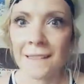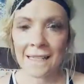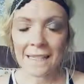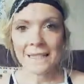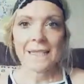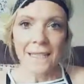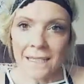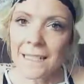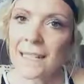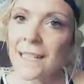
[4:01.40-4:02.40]
Das
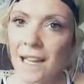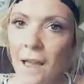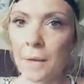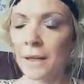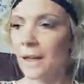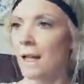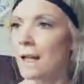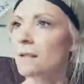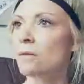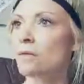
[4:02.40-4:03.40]
sieht in der Kamera
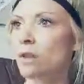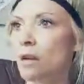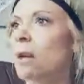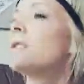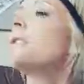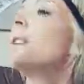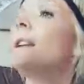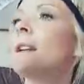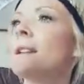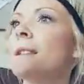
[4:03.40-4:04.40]
gar nicht so toll aus, wenn
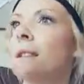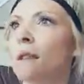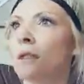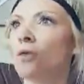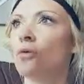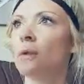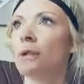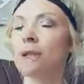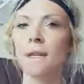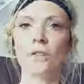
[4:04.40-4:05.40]
ihr das in
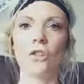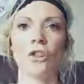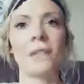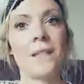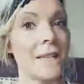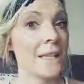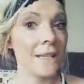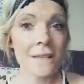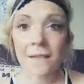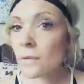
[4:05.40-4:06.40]
Natur sehen könntet. Das
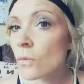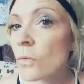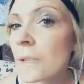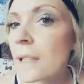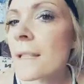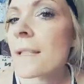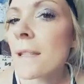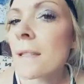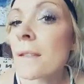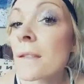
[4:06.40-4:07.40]
ist so, das
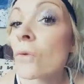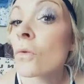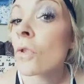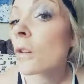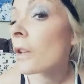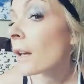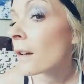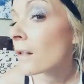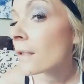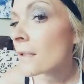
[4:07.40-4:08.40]
sieht so toll
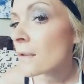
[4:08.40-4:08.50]
aus.